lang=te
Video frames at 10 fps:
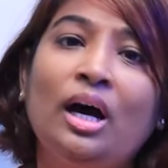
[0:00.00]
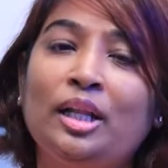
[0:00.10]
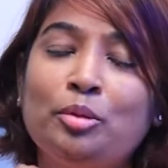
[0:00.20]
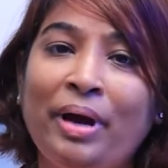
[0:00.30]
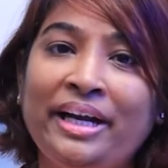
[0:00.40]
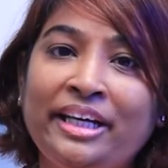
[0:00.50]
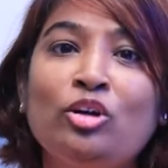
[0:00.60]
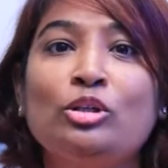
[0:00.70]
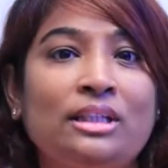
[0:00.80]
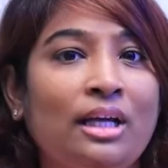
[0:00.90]
అది బయటికి
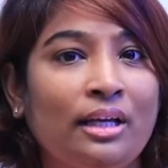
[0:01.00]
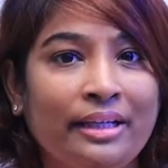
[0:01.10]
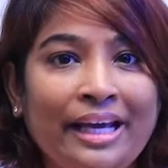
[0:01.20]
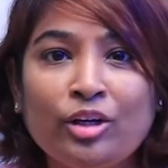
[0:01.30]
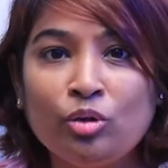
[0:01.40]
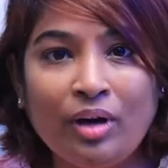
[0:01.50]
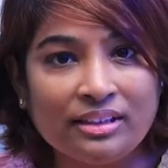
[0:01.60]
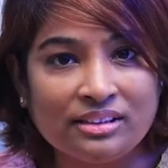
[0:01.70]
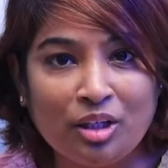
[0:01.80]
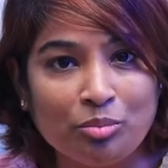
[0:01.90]
వచ్చేయడానికి ఎక్కువ
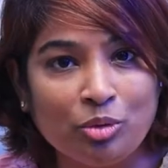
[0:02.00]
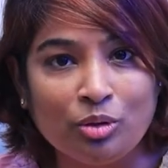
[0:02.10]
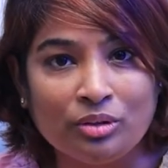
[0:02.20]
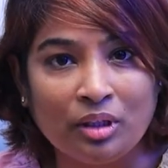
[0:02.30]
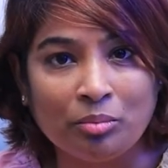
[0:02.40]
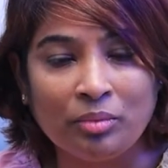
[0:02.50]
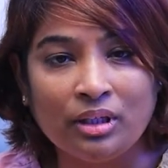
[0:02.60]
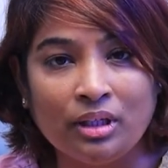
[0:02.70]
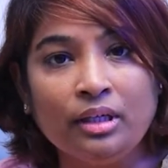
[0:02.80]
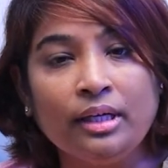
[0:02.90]
ఆస్కారం ఉంటుందన్నమాట